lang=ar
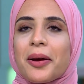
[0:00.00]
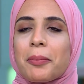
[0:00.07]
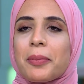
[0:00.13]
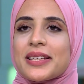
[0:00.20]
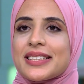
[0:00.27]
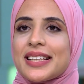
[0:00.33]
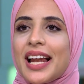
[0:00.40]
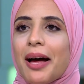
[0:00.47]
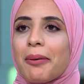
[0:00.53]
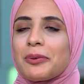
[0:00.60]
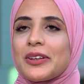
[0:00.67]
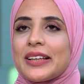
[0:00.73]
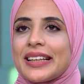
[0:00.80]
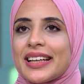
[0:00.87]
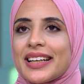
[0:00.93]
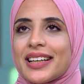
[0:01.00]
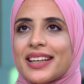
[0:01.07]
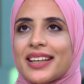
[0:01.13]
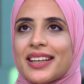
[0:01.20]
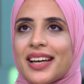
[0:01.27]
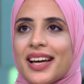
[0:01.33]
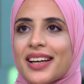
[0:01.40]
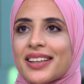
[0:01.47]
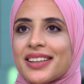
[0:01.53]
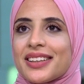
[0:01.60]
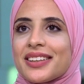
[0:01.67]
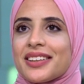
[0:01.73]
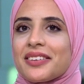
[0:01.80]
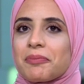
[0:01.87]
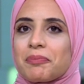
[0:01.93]
بس الحمد لله
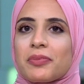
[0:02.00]
يعني